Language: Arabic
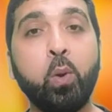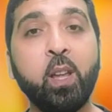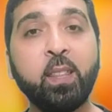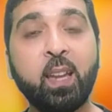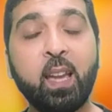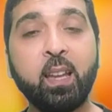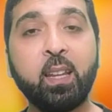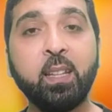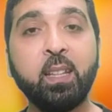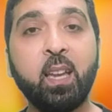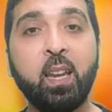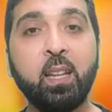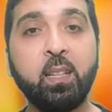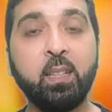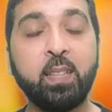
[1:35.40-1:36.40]
ونتج عن
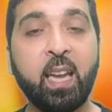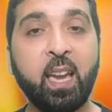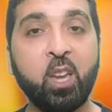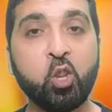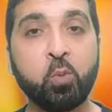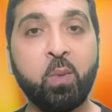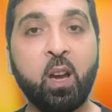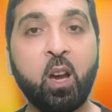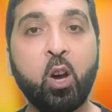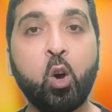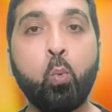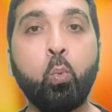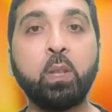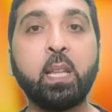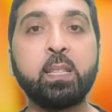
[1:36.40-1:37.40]
كده ان تعايش
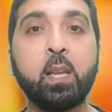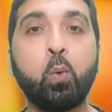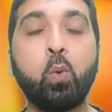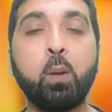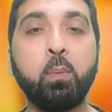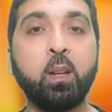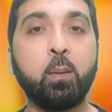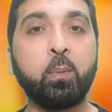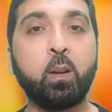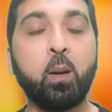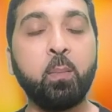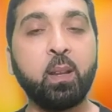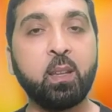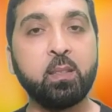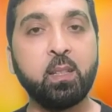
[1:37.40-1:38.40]
معاهم وتزوج من
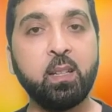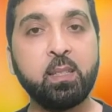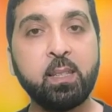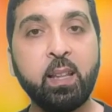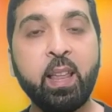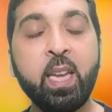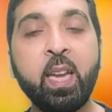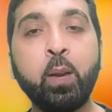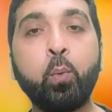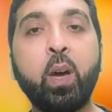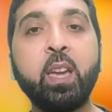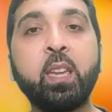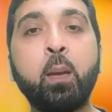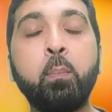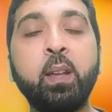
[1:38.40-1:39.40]
امراه من جزيره سيلان
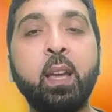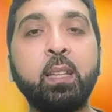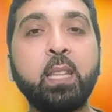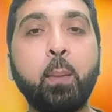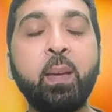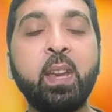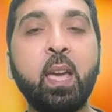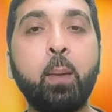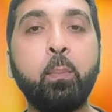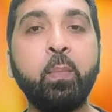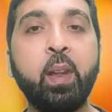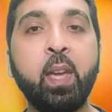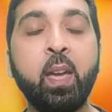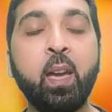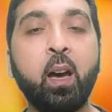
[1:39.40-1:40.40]
وانجب منها ثمان
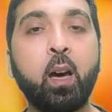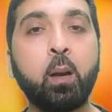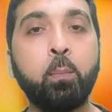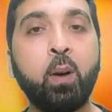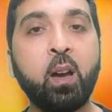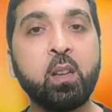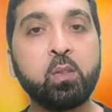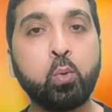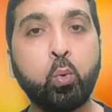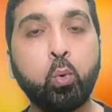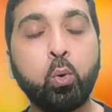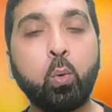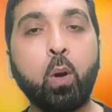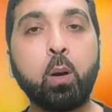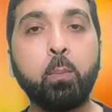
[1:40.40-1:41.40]
ابناء اربعه
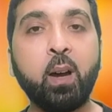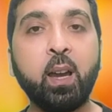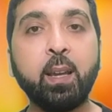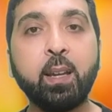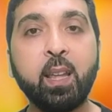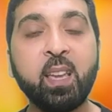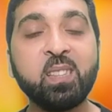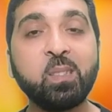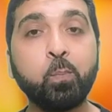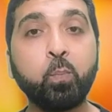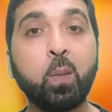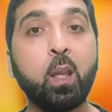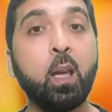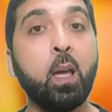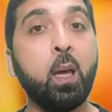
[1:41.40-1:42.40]
ذكور واربعه اناث
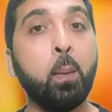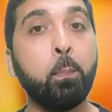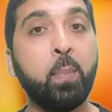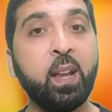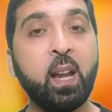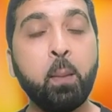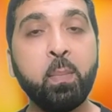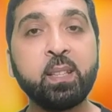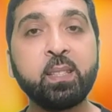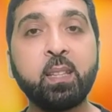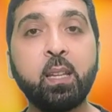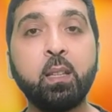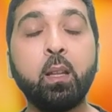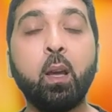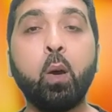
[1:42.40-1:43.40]
بنى
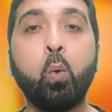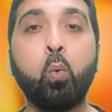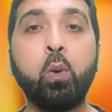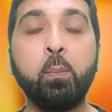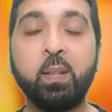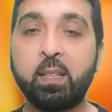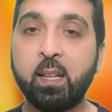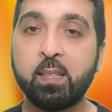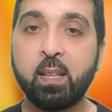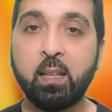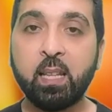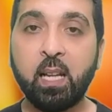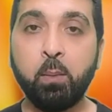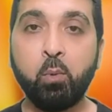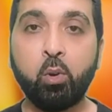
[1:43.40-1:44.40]
مسجد ومدرسه
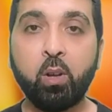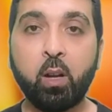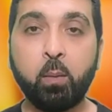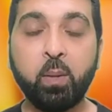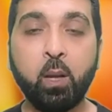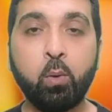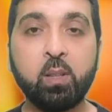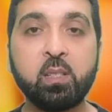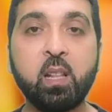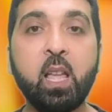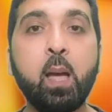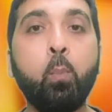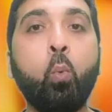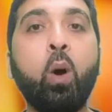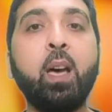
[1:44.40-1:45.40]
لتعليم اللغه العربيه
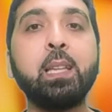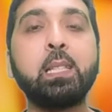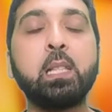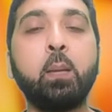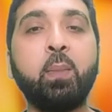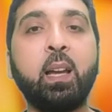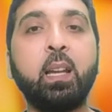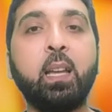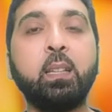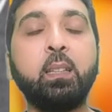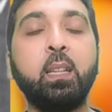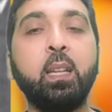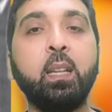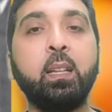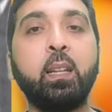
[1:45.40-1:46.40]
والاسلام واسلم على
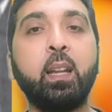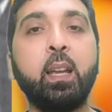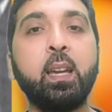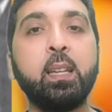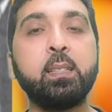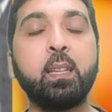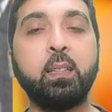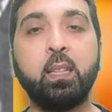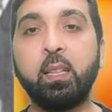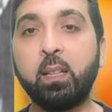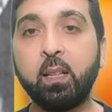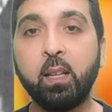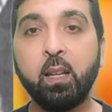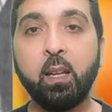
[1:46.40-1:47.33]
ايديه ناس كتير